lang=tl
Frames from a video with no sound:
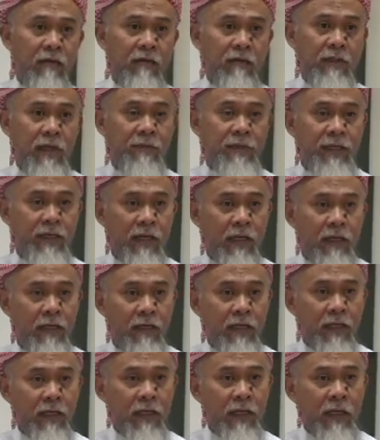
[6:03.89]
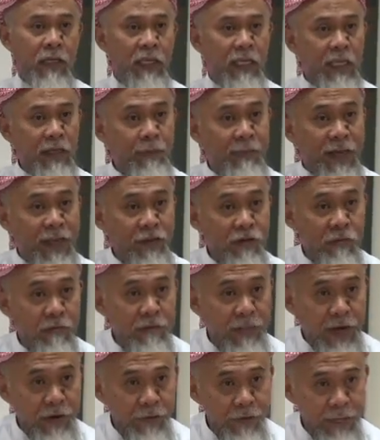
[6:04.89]
Oh, sabi niya, iba
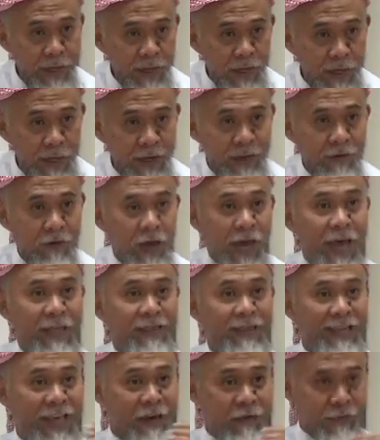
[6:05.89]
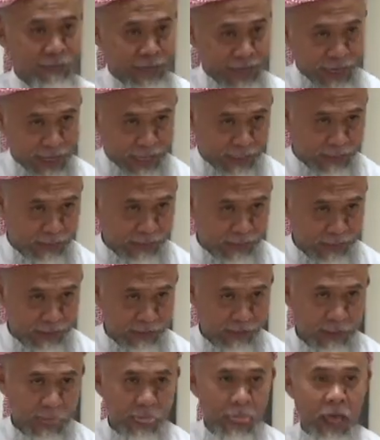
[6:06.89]
yung marumi at narumihan.
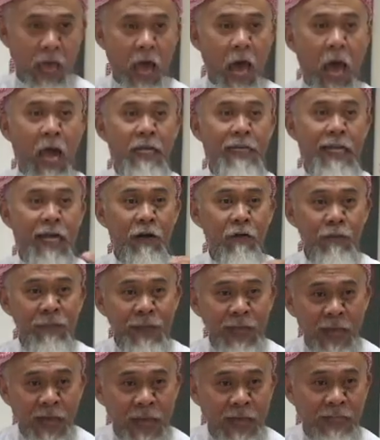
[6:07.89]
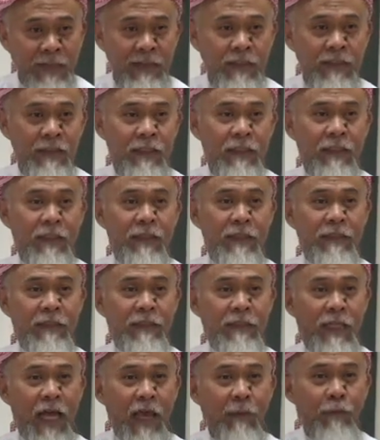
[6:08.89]
Ang narumihan
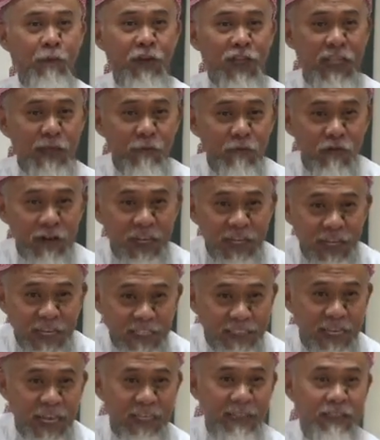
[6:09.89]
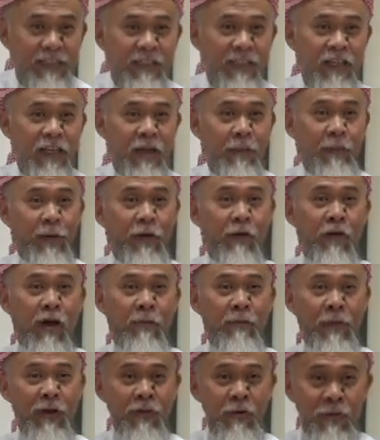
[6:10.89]
ay pwede mo linisan. Pero
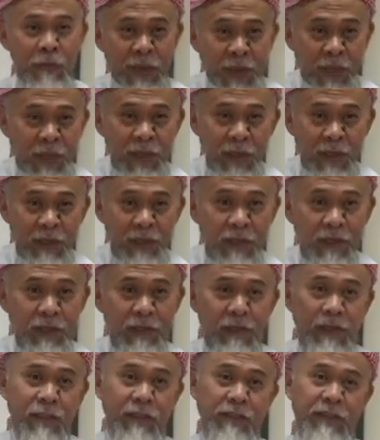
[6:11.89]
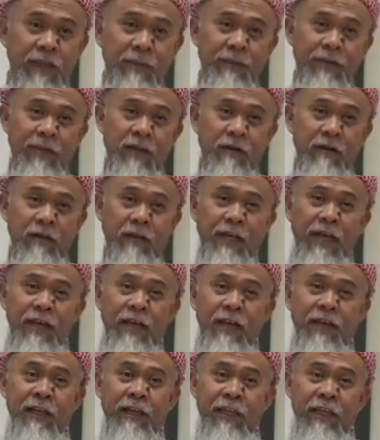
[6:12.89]
ang marumi, sabi niya,
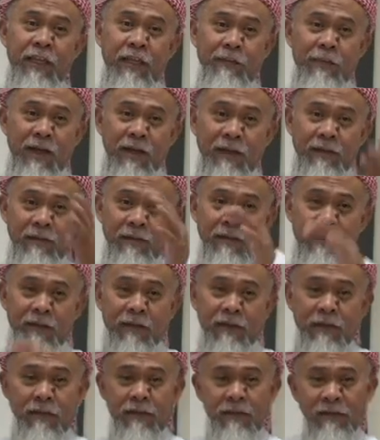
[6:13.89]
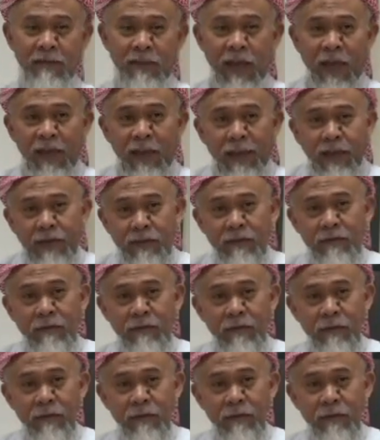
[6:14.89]
gaya ng ibak, tae.